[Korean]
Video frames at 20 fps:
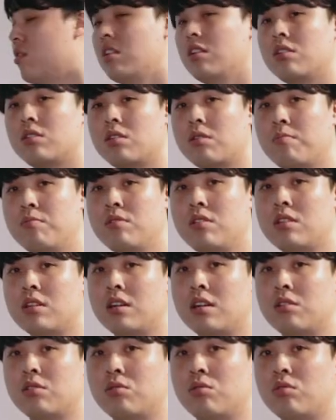우리는
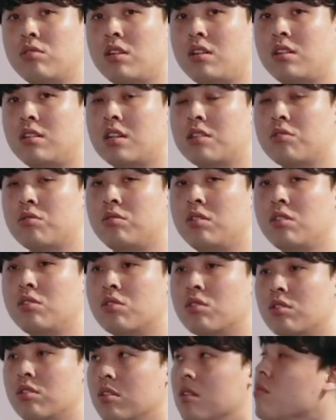선문장에서 소재를 찾을 수
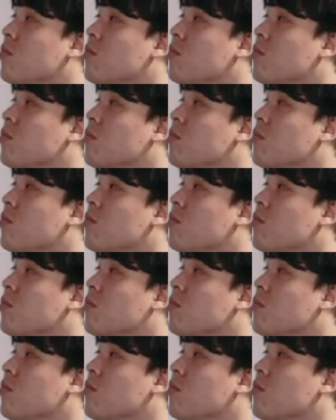있죠